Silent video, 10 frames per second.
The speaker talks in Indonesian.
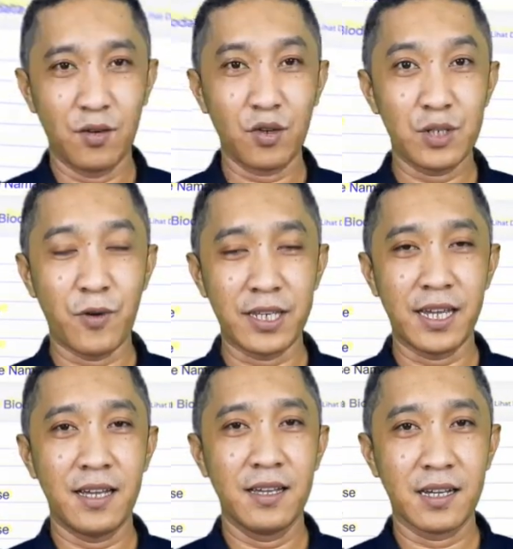untuk
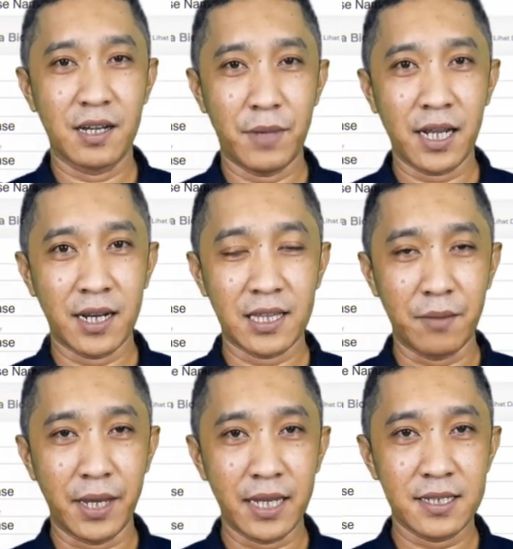semuanya, kembali ke
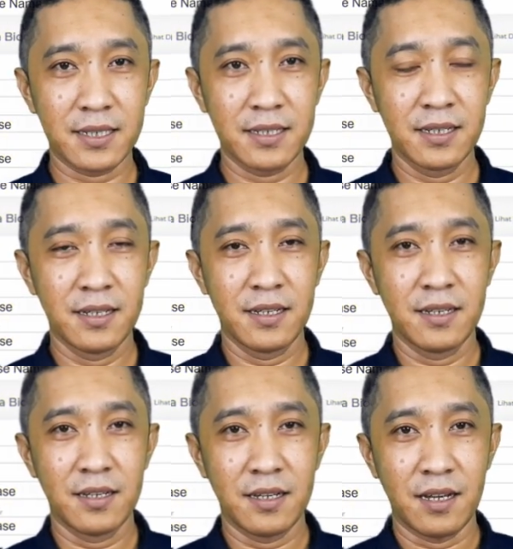database.
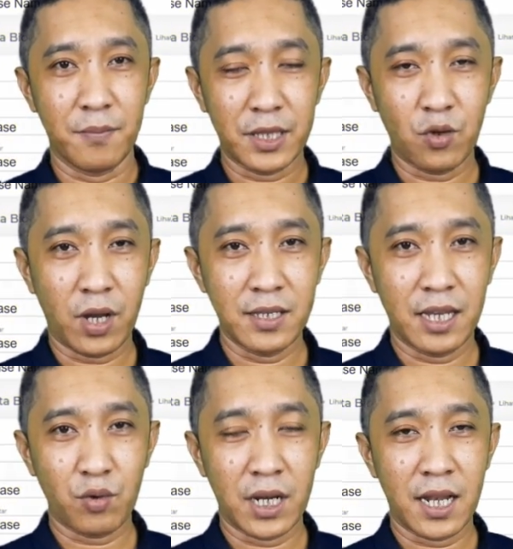Patokannya
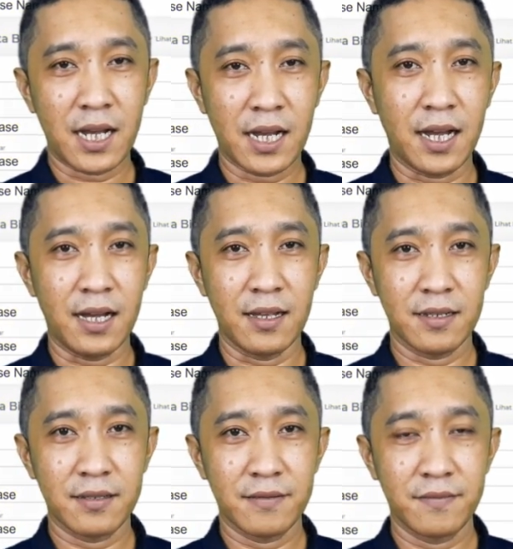itu adalah HK.
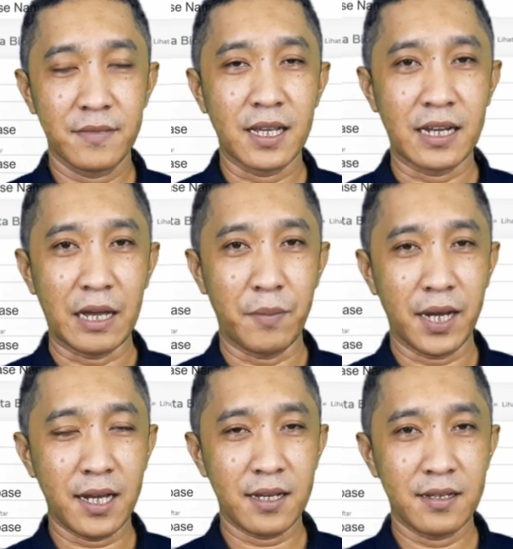
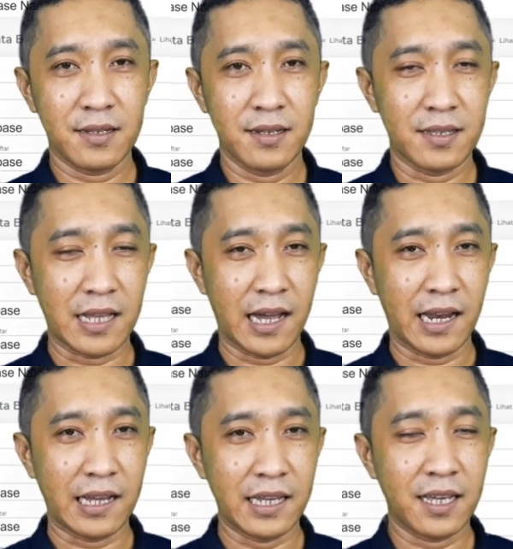Nama, tanggal
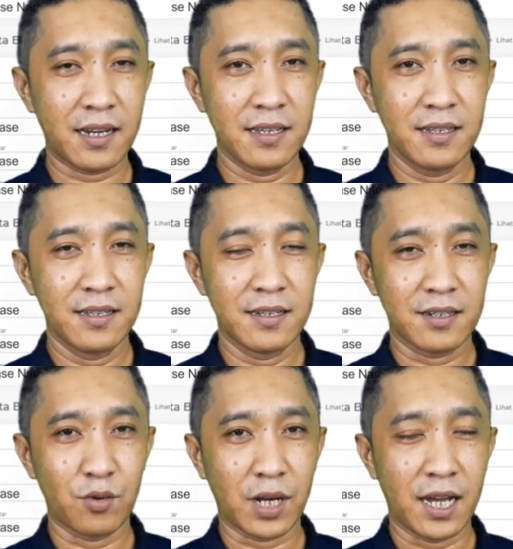lahir,
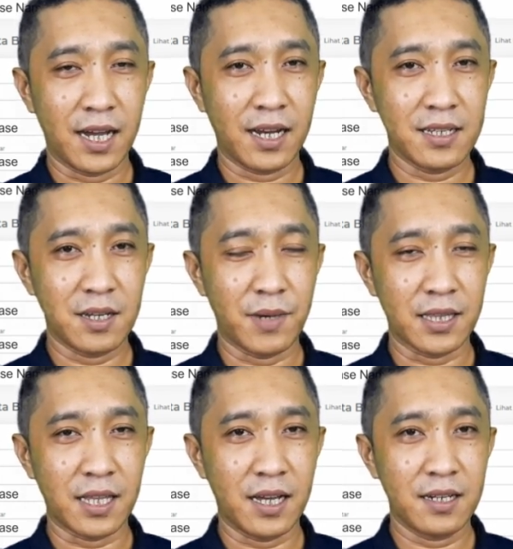kelurahan,
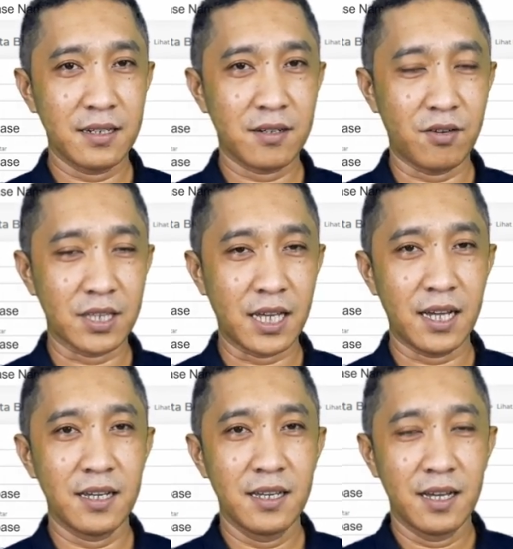kecamatan,
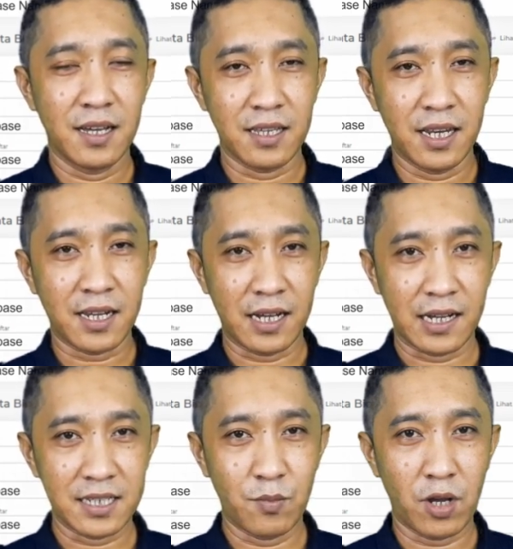kota, dari
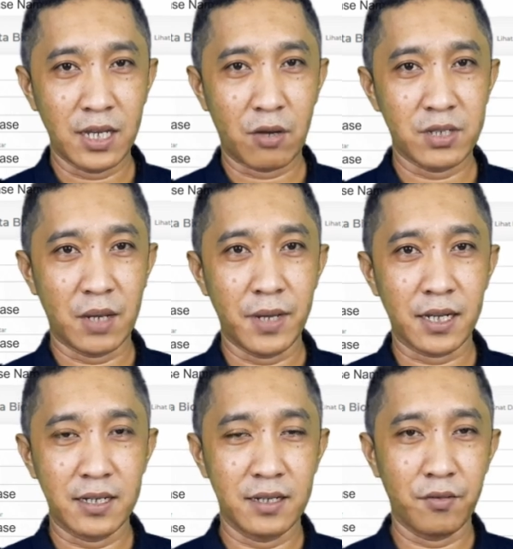kakak semuanya harus sama
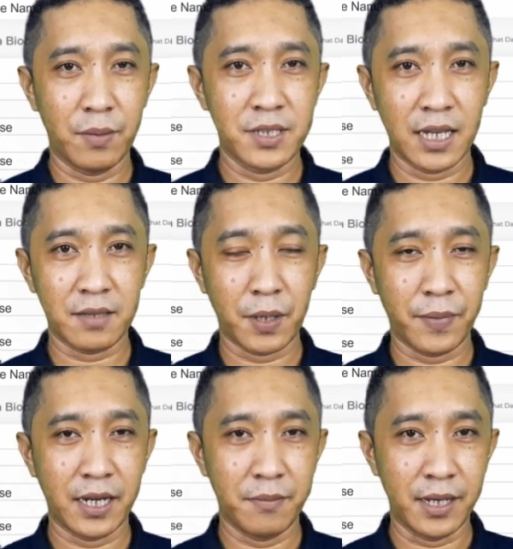ke website
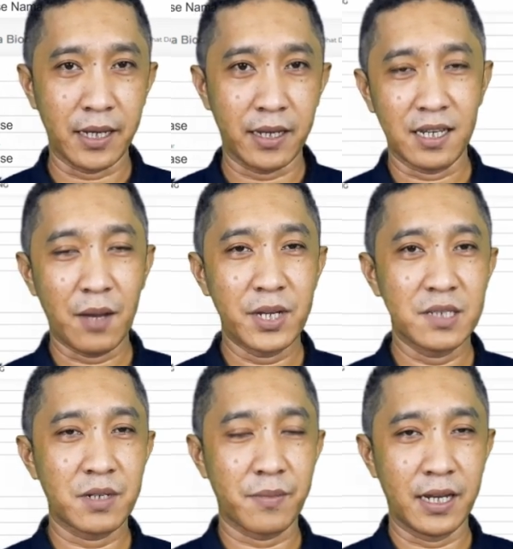PPDB. Jika
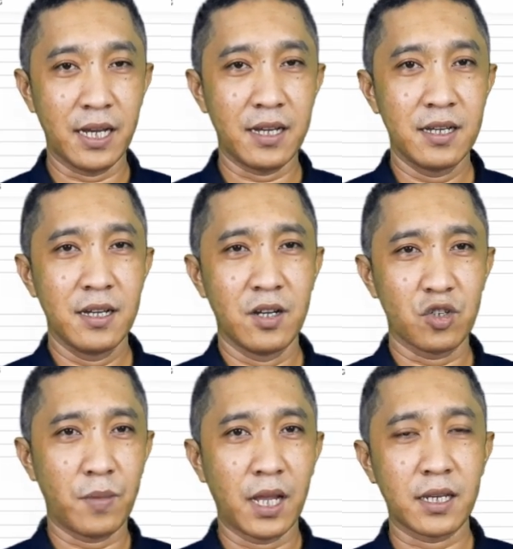masih berbeda,
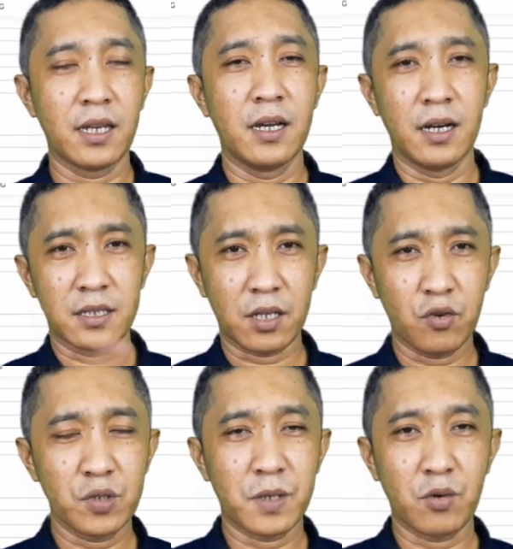coba lagi.
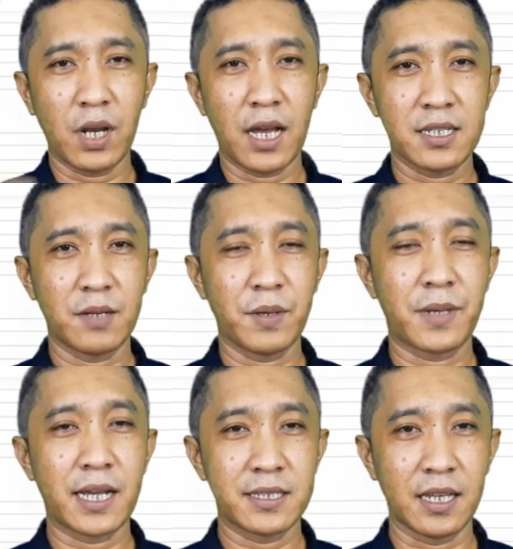Terus berulang sampai
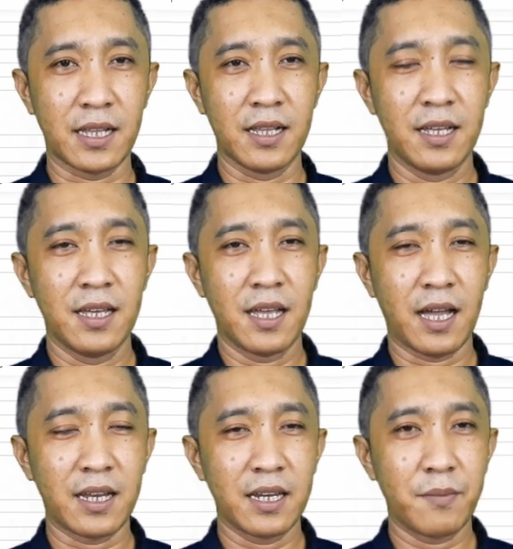berhasil.
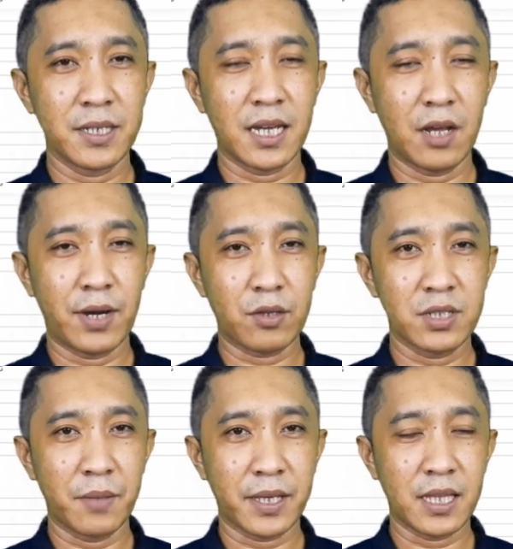Karena ini masih ada waktu
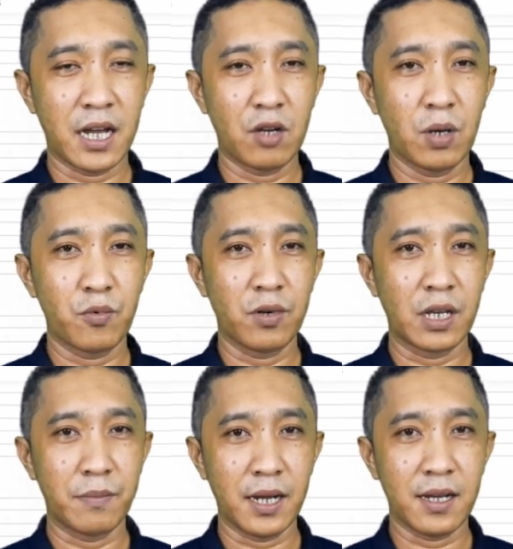sampai tanggal
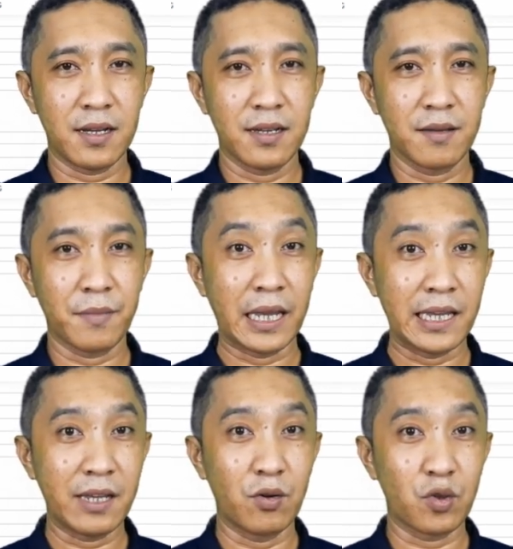25
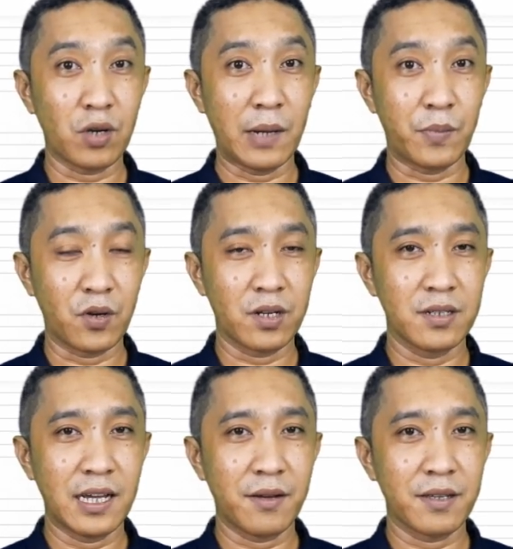Mei untuk upload
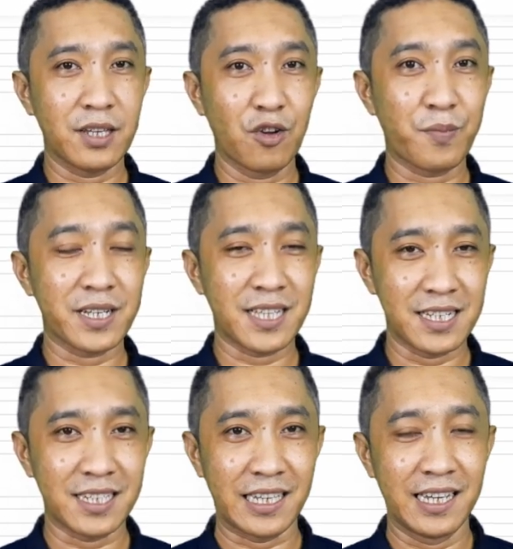yang jalur
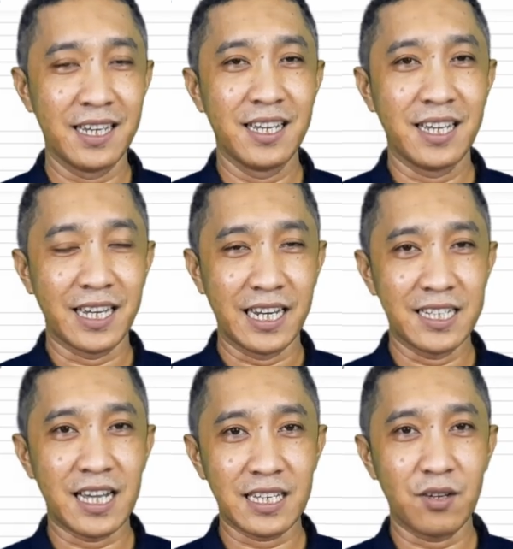prestasi. Ini
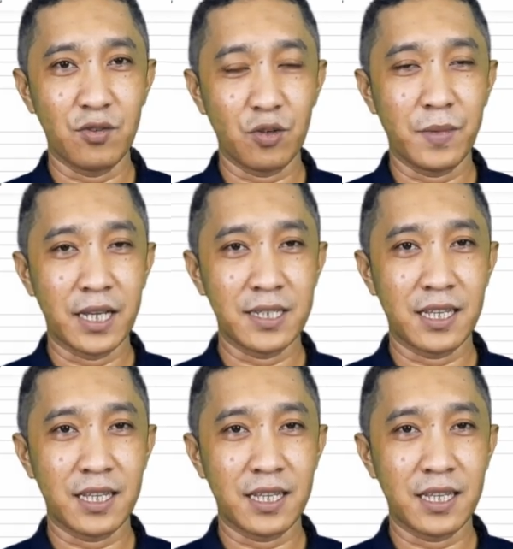saatnya untuk mengisi